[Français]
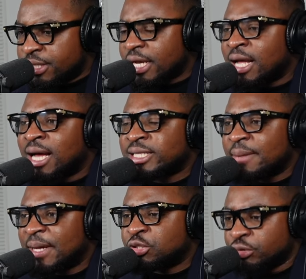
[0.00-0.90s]
qui c'est gang sa
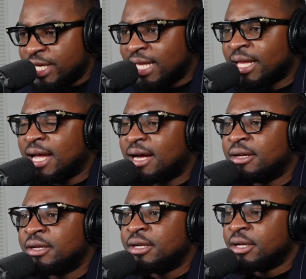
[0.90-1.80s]
sapatio qui a
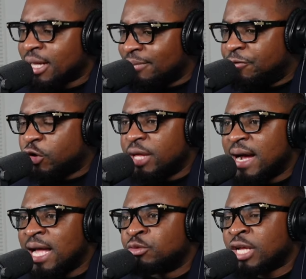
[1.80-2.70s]
terre, qui a volé
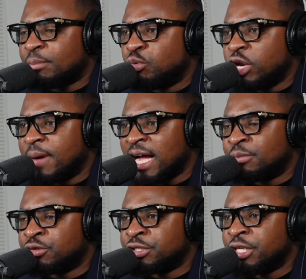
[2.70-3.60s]
bagay moun, qui a boulé
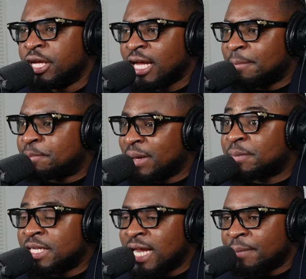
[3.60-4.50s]
bagay moun, qui a
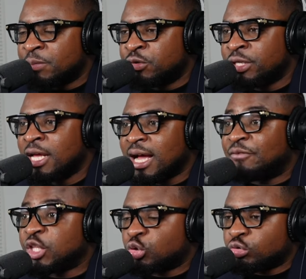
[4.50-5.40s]
kidnappé moun, qui
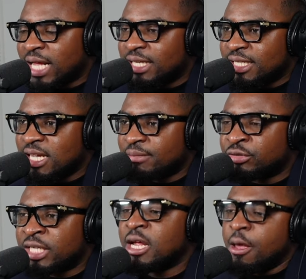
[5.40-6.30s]
a fait toute qualité de
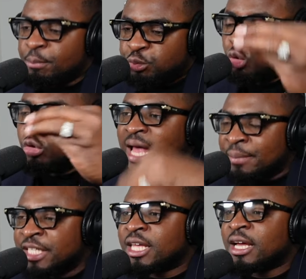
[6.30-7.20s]
honnête pour dollar
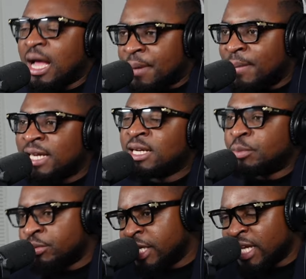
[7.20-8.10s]
américain capable d'aller dans
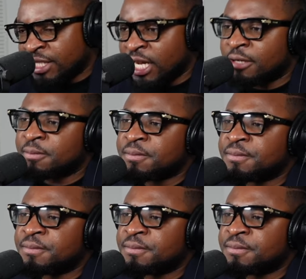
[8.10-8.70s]
le premier étage là.